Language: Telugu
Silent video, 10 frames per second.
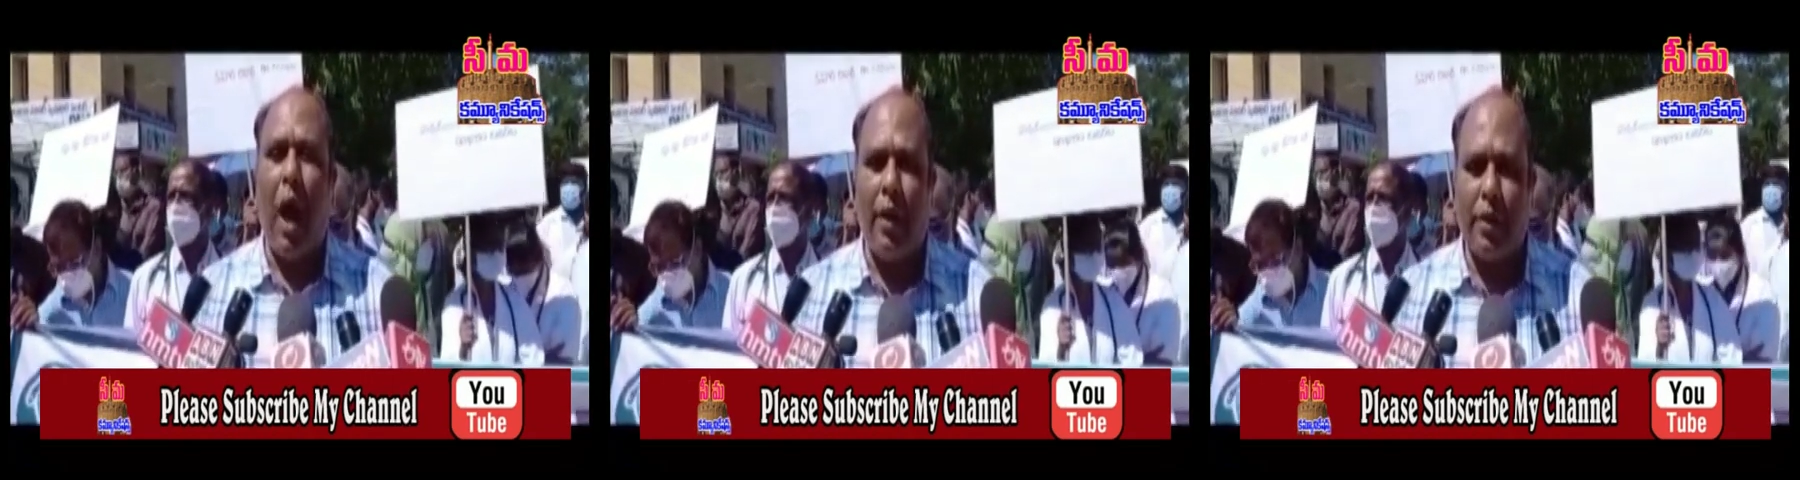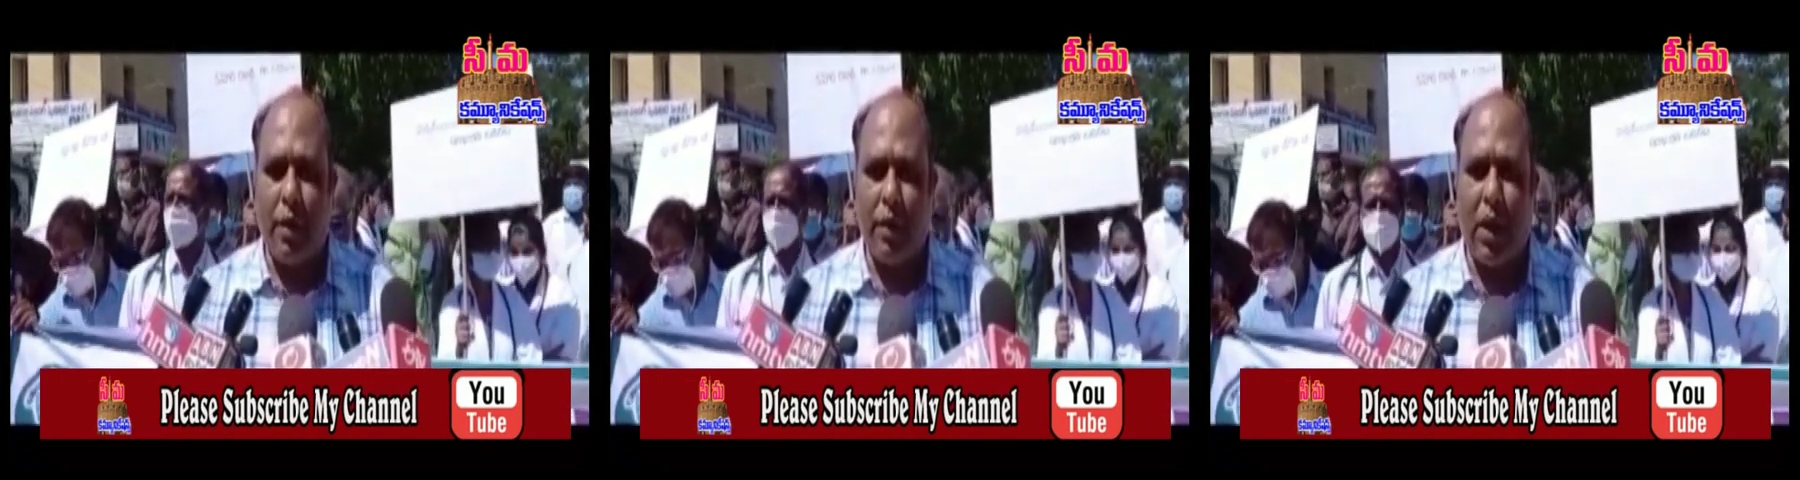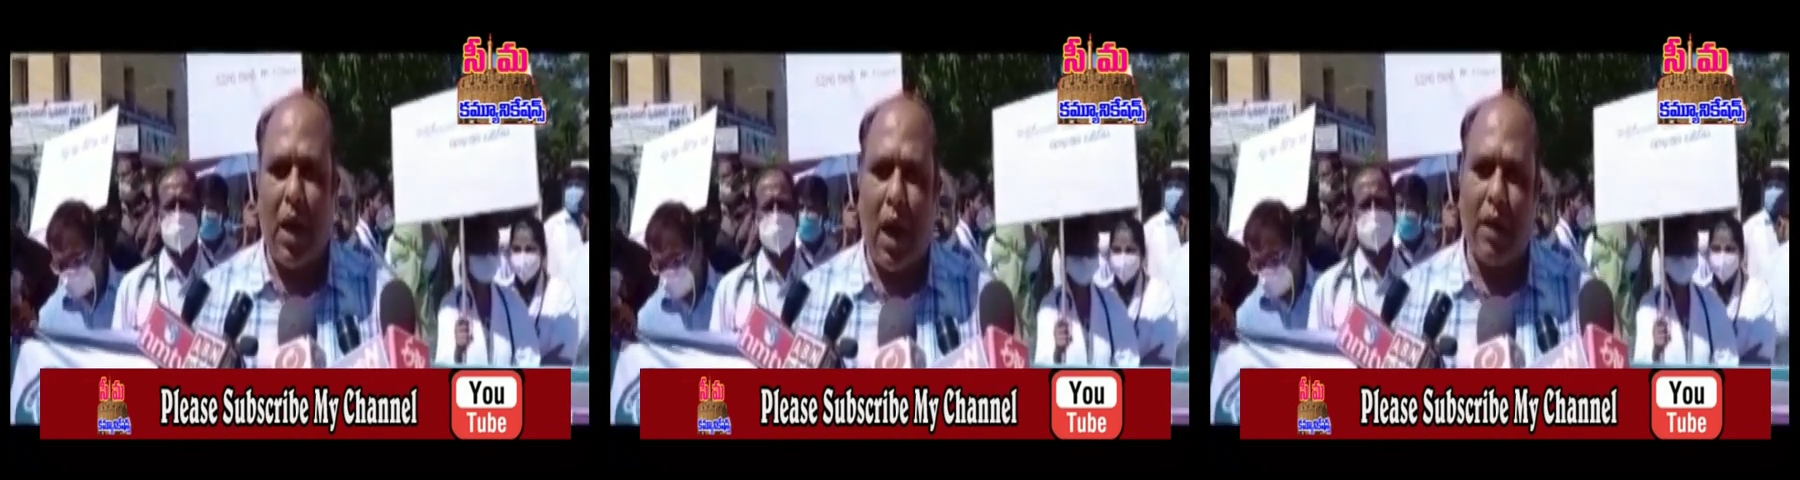ఐదు
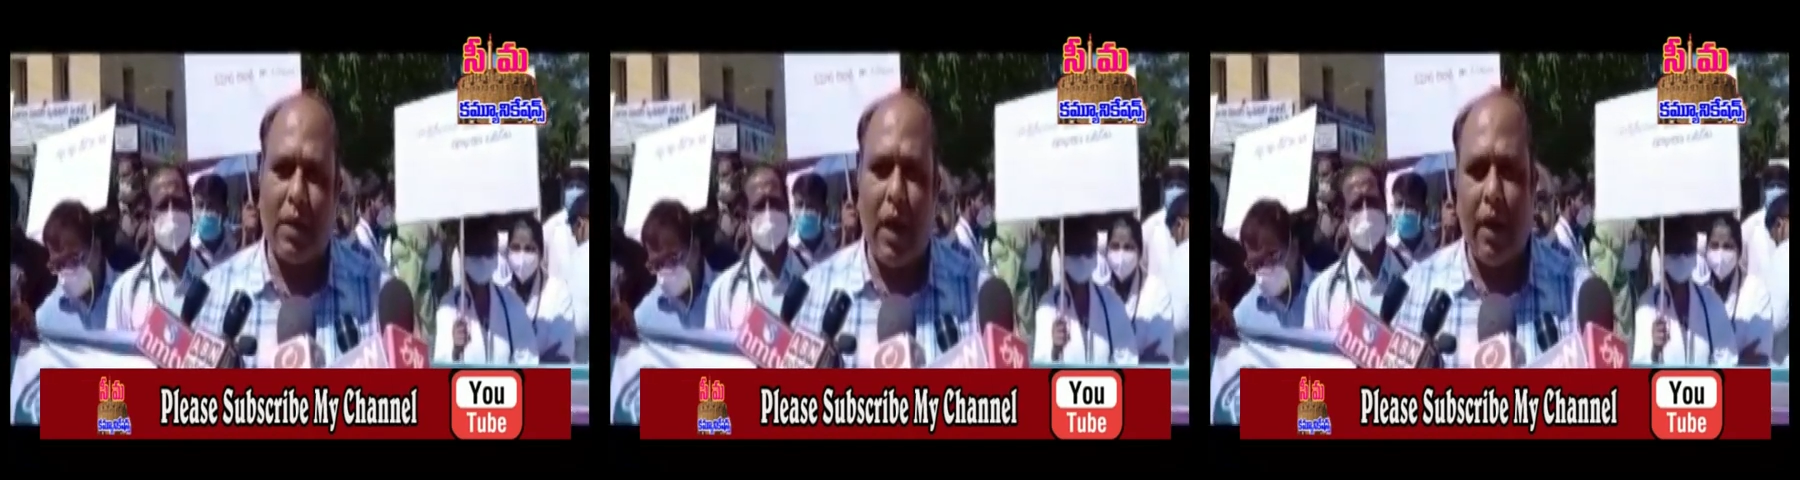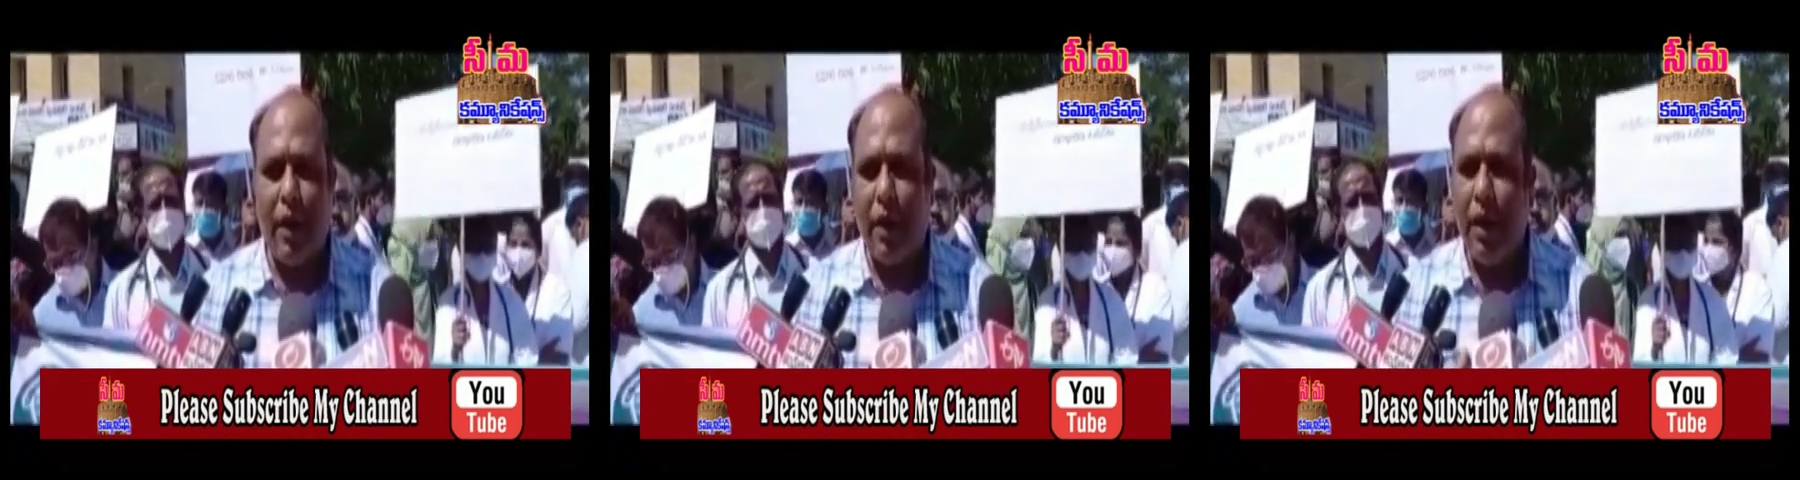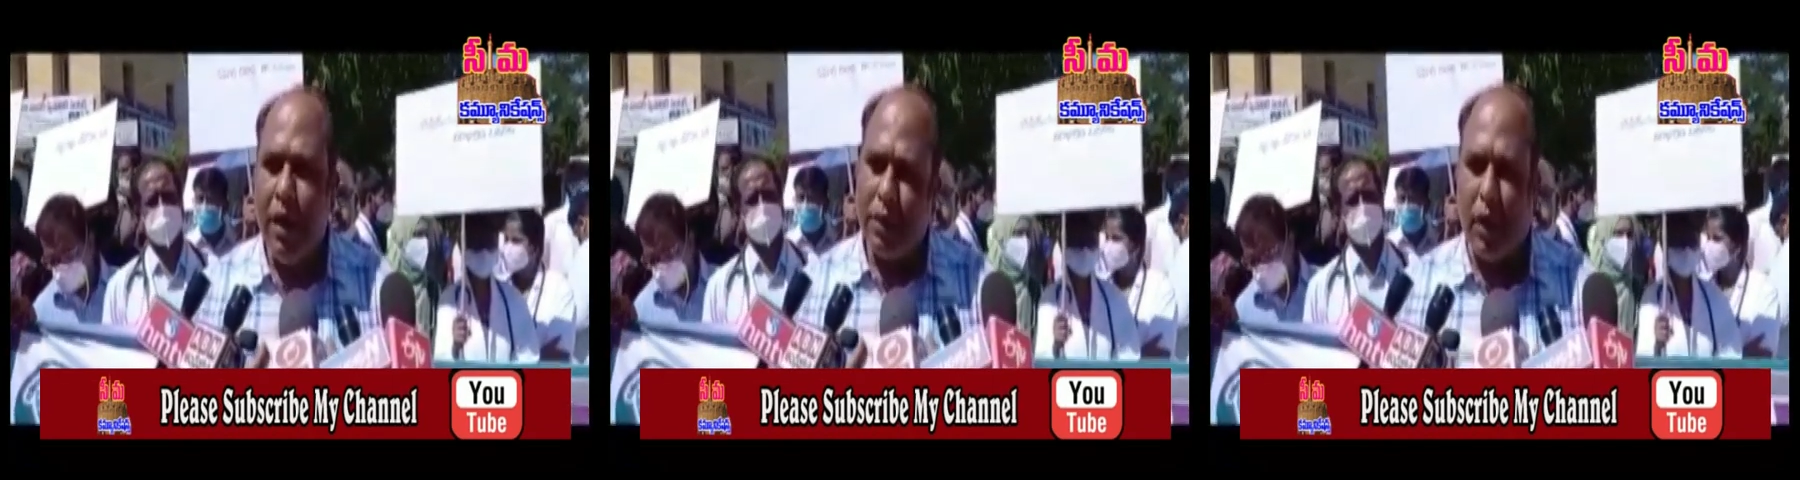సంవత్సరాలు లాంగ్ స్టాండ్ని
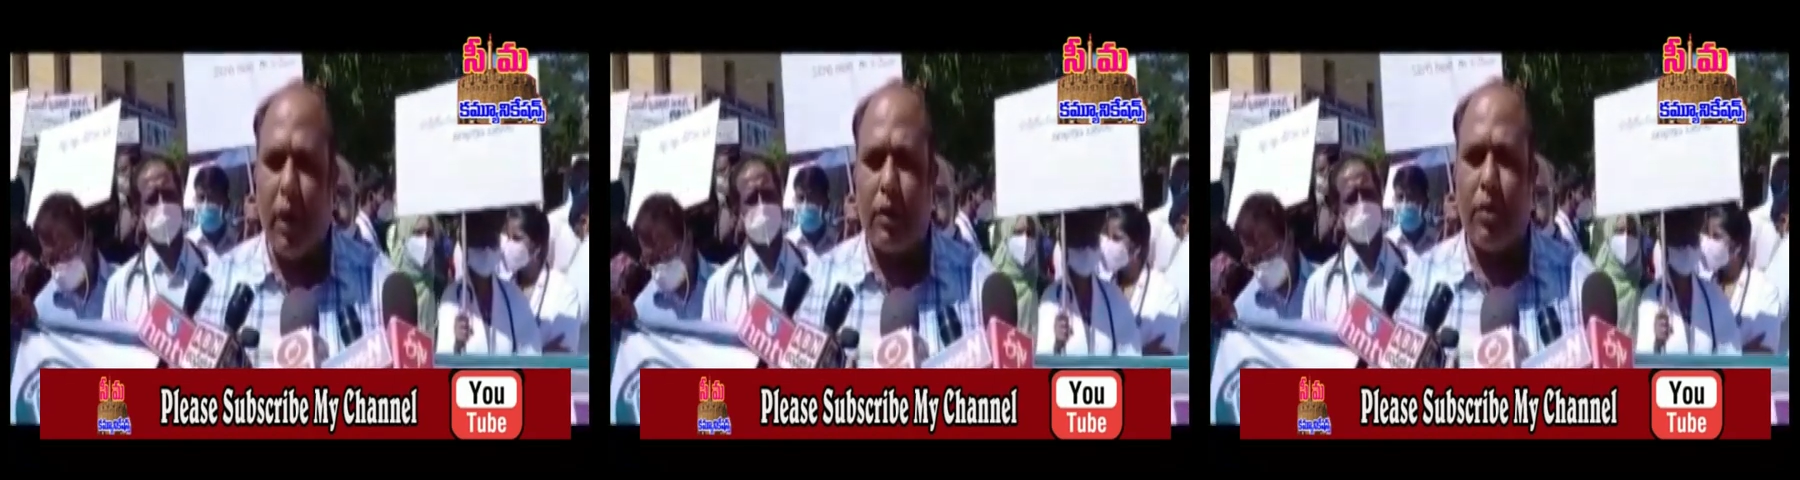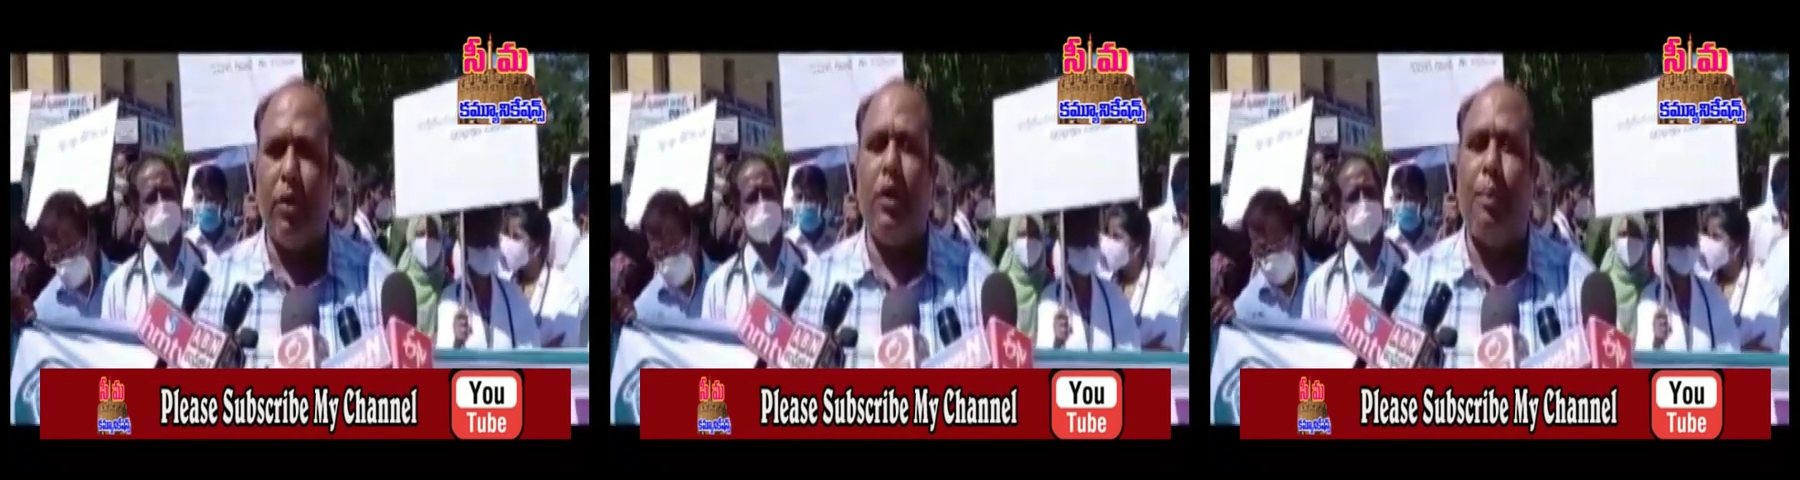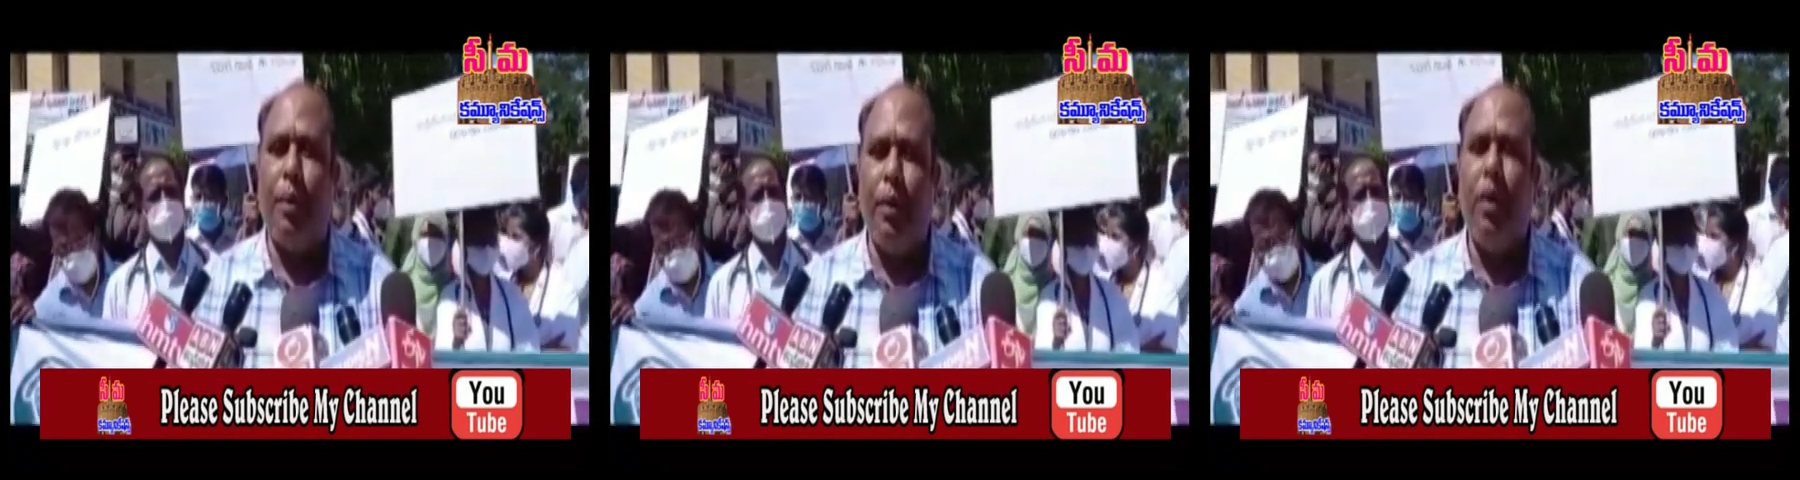చేయొచ్చు
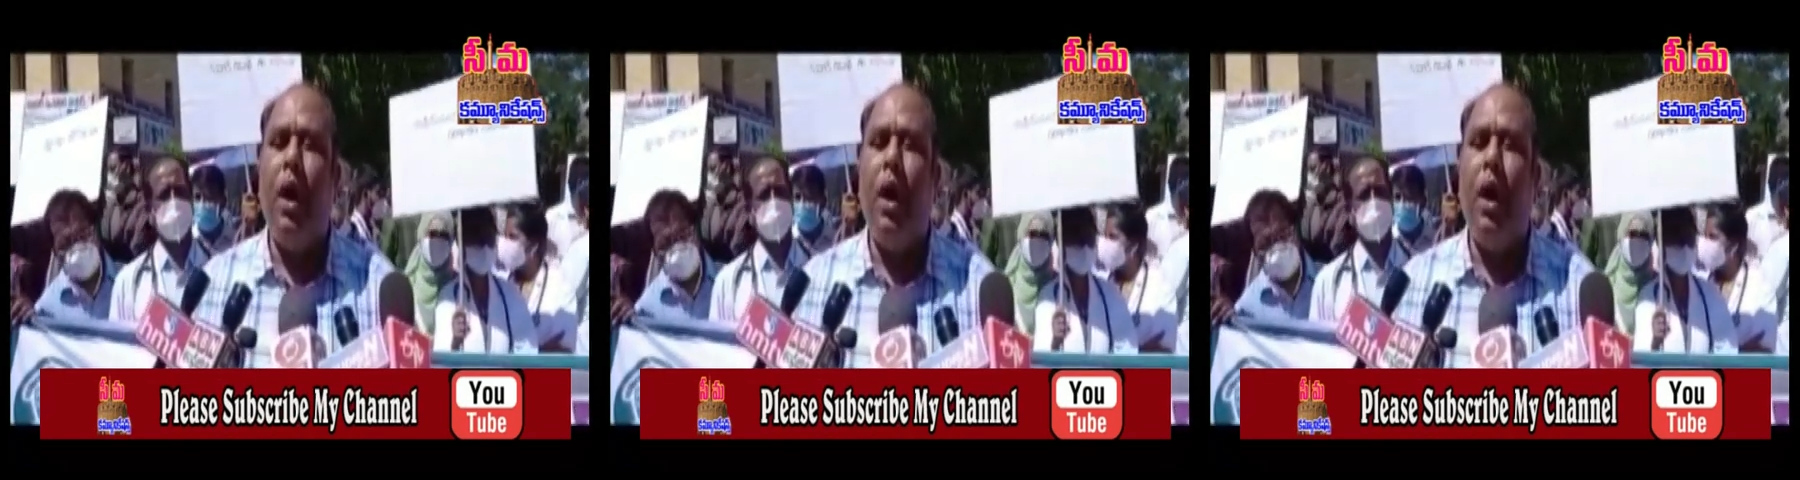ఎప్పుడు